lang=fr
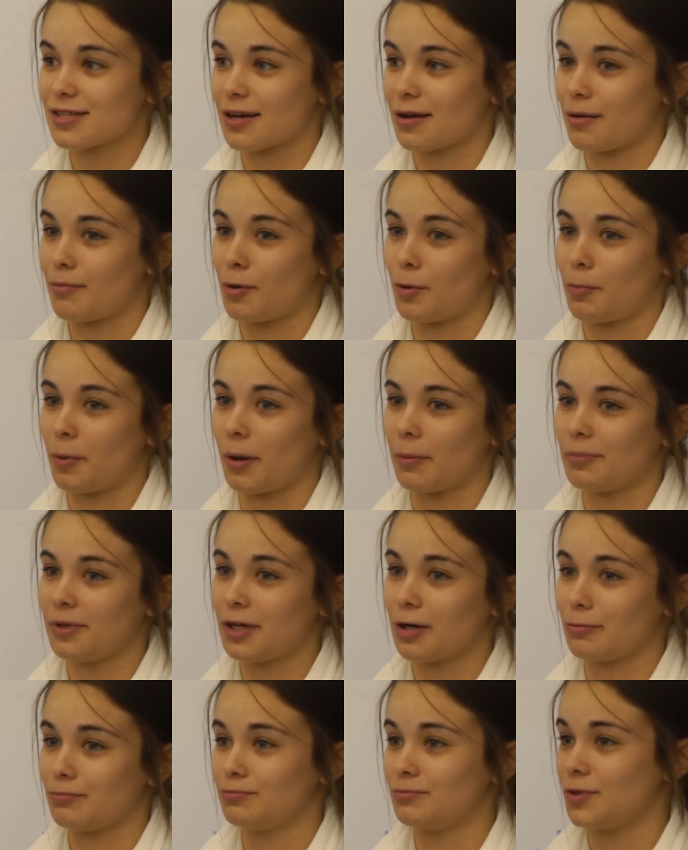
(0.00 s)
Ça m'a
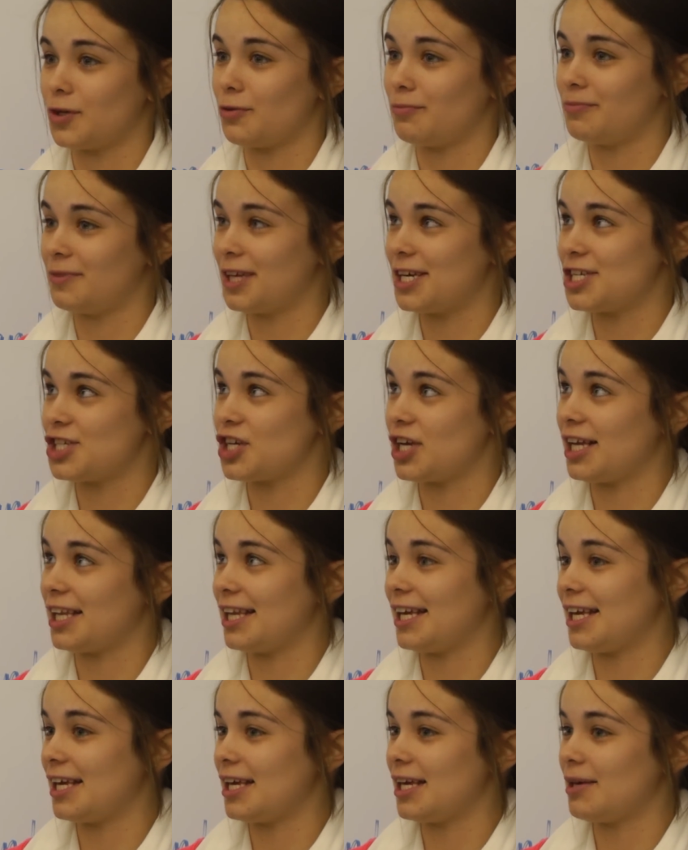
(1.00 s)
permis comme de
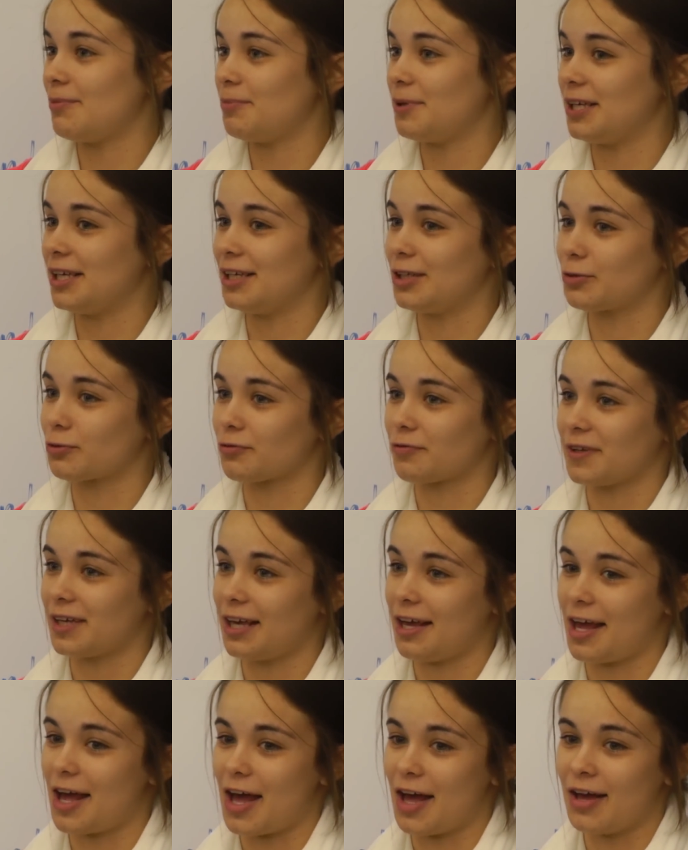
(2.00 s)
me et puis
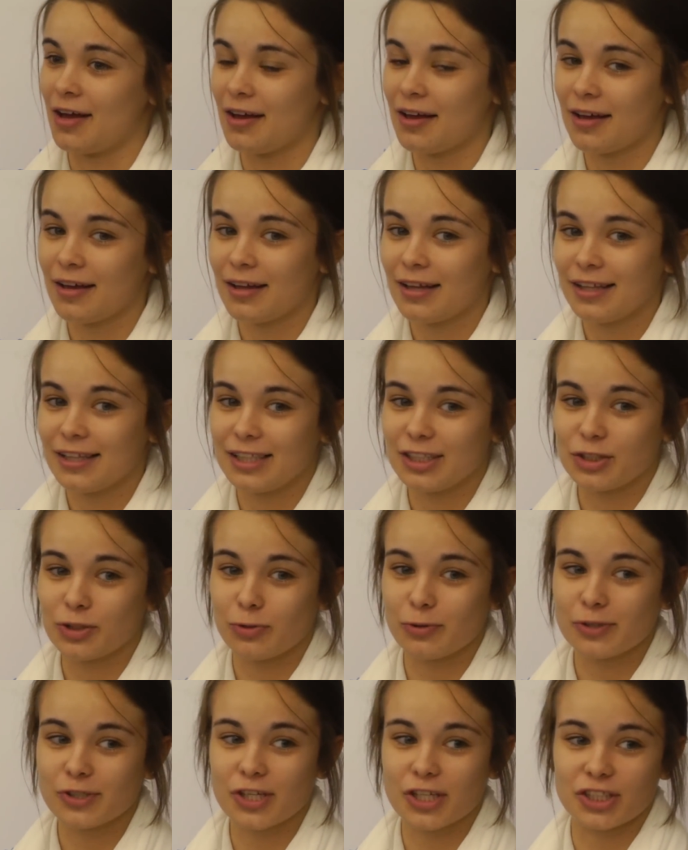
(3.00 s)
trouver euh, des
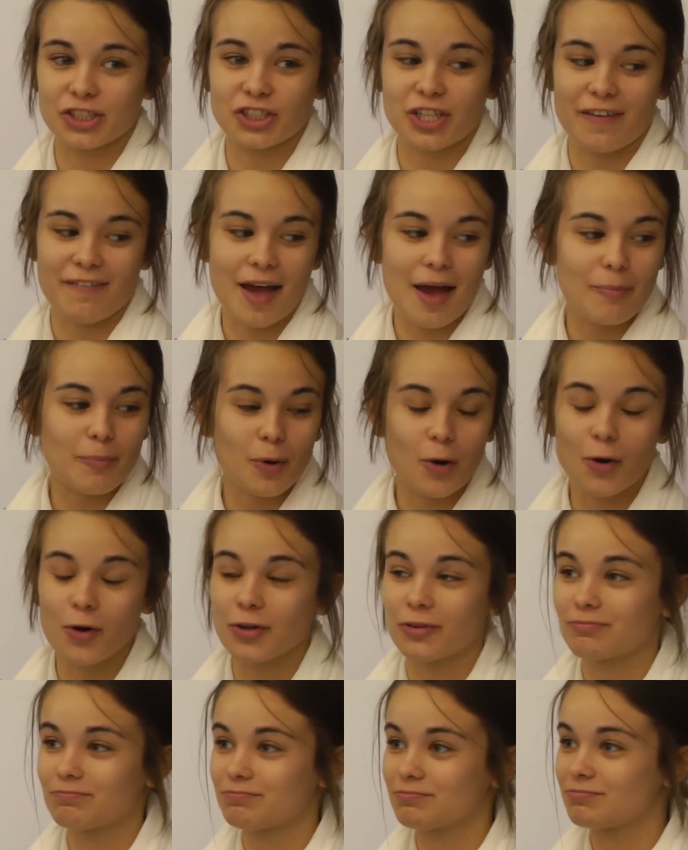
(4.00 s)
choses que je savais
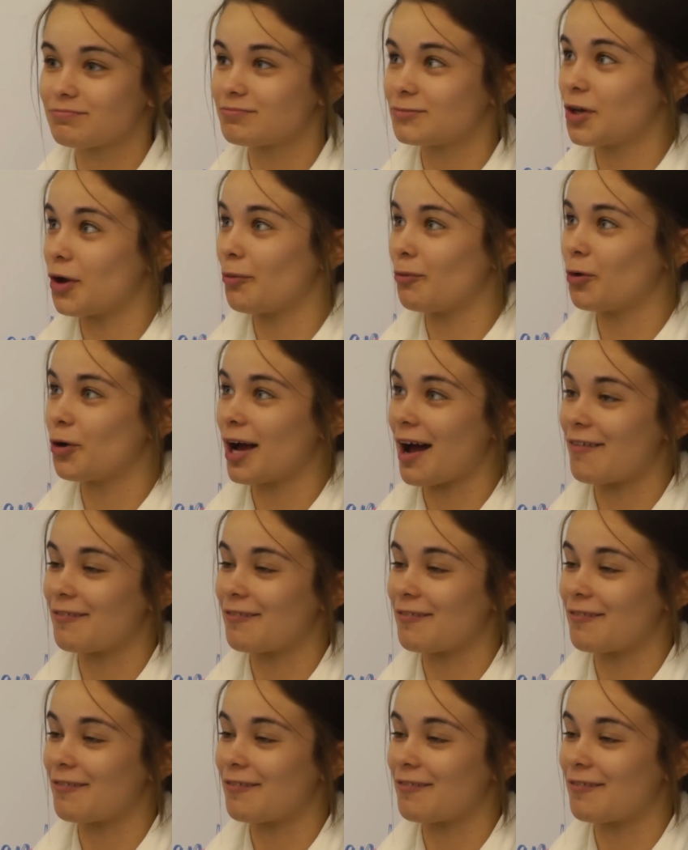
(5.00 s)
pas de moi